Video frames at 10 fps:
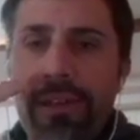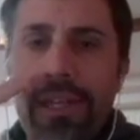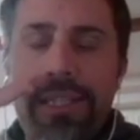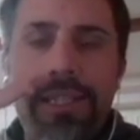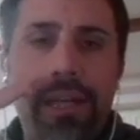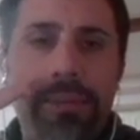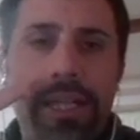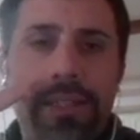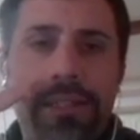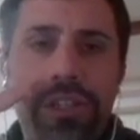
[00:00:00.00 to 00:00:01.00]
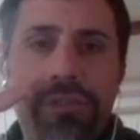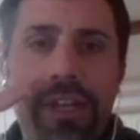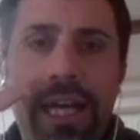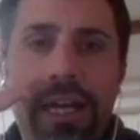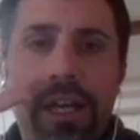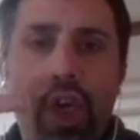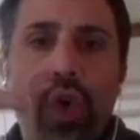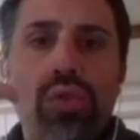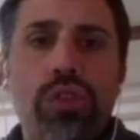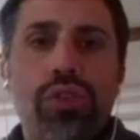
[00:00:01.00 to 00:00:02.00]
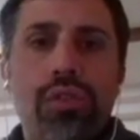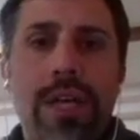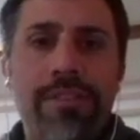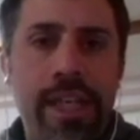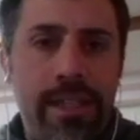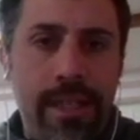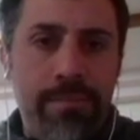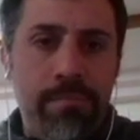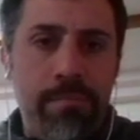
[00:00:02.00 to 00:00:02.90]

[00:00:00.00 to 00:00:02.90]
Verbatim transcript: letteralmente significa contro la vita.